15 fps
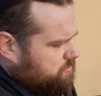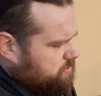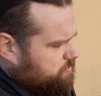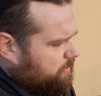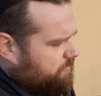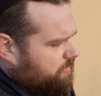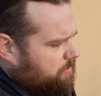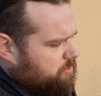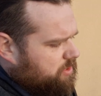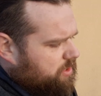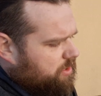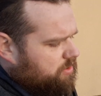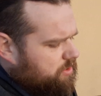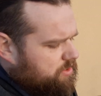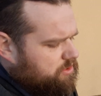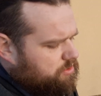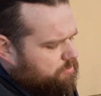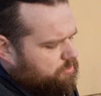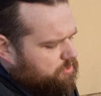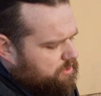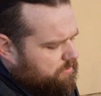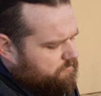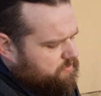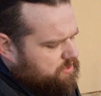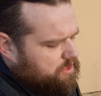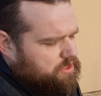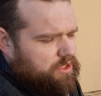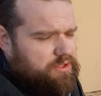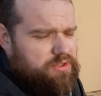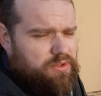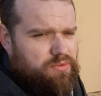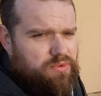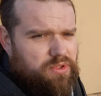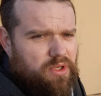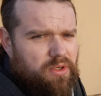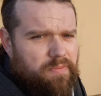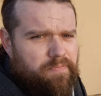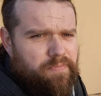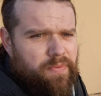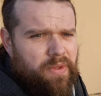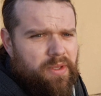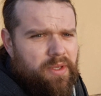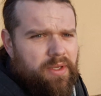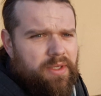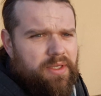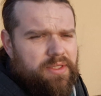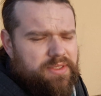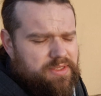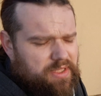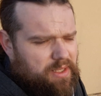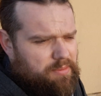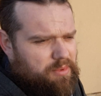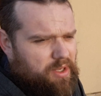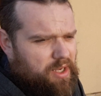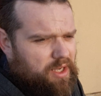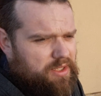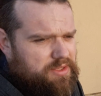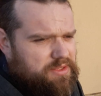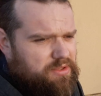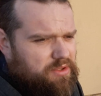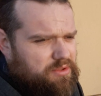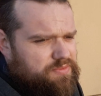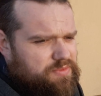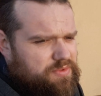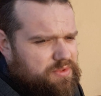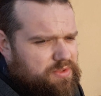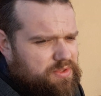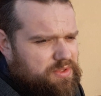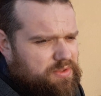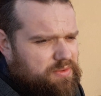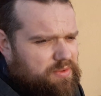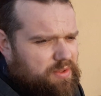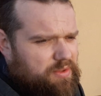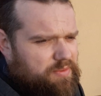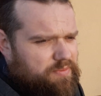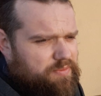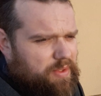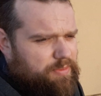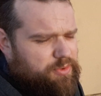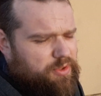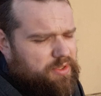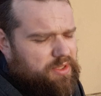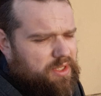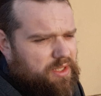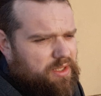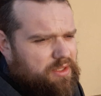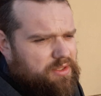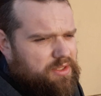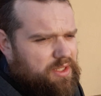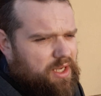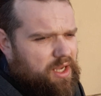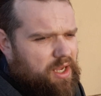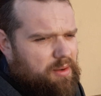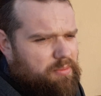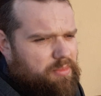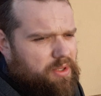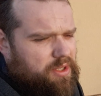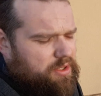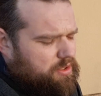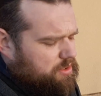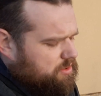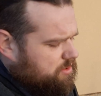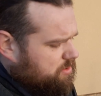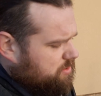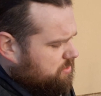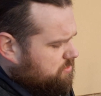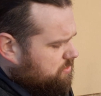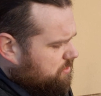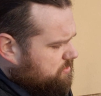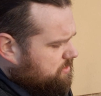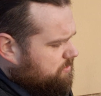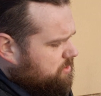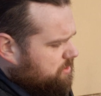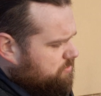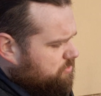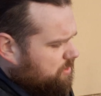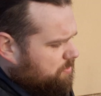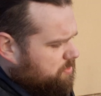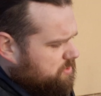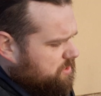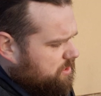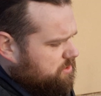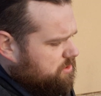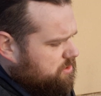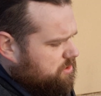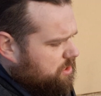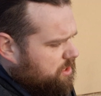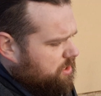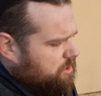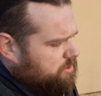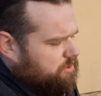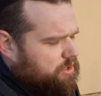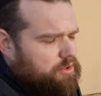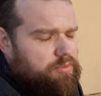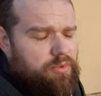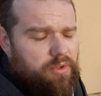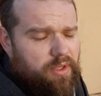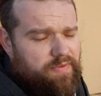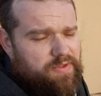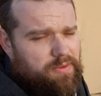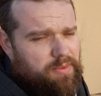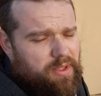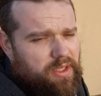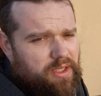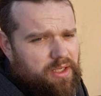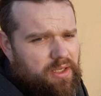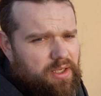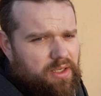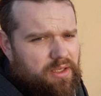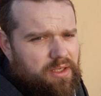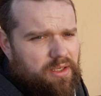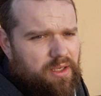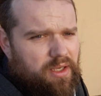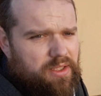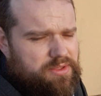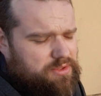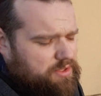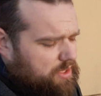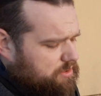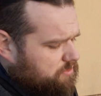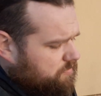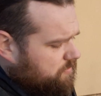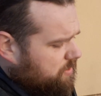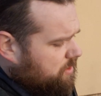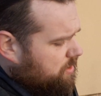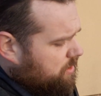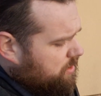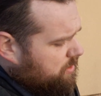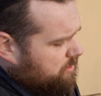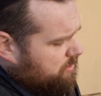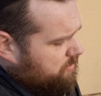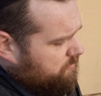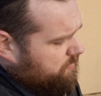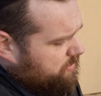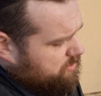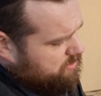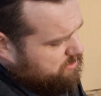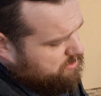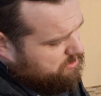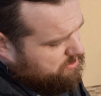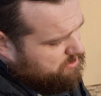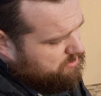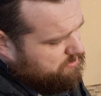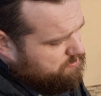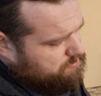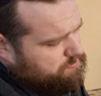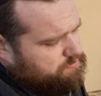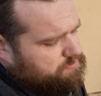yy, sprawię, aby tego azotu było tam wystarczająco dużo. Sam azot, na przykład dla dynia amber, którą zamierzam tutaj posadzić, nie kumuluje w sobie yy, azotanów, więc y,